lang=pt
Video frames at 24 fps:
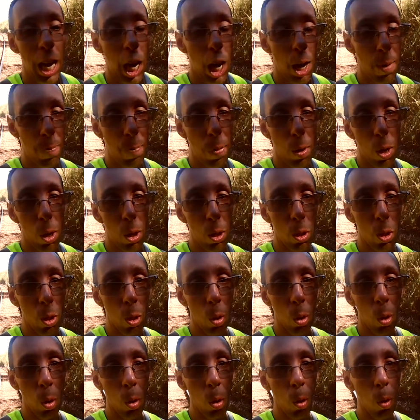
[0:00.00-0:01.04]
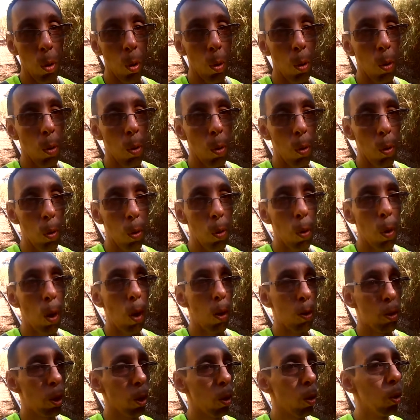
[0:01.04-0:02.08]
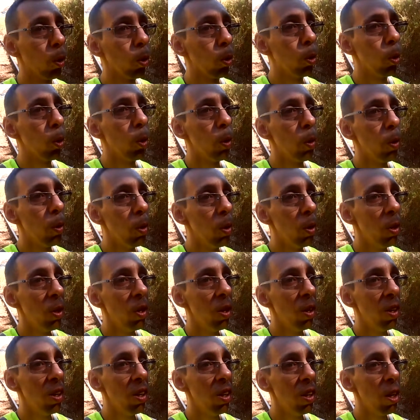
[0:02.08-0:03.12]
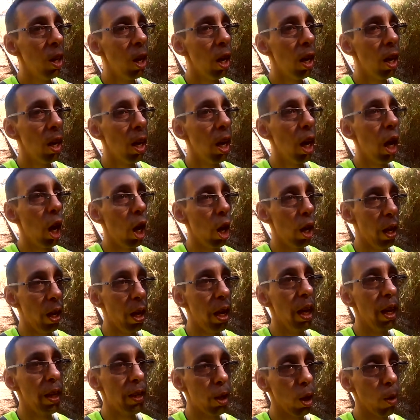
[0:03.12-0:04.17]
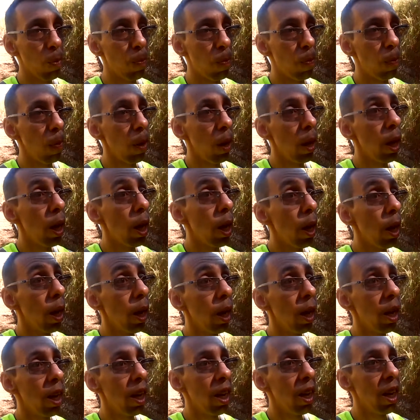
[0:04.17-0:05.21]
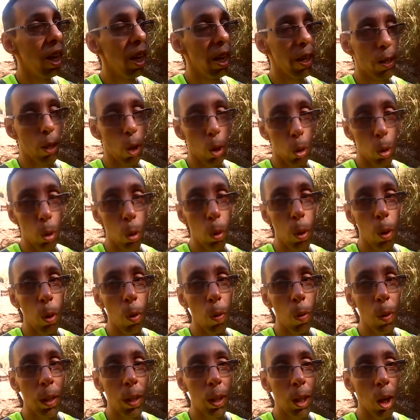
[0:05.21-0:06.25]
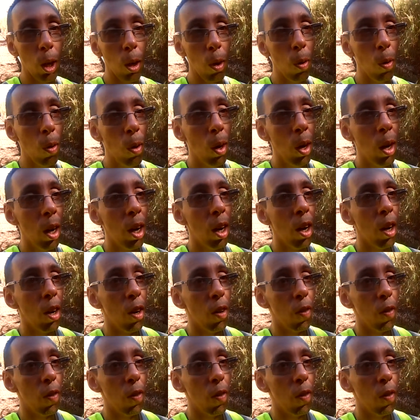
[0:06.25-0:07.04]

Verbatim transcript: após o, é o segundo túnel. É o, é o é, esse, é o, esse é o túnel 1. Esse é o túnel 1, um, então é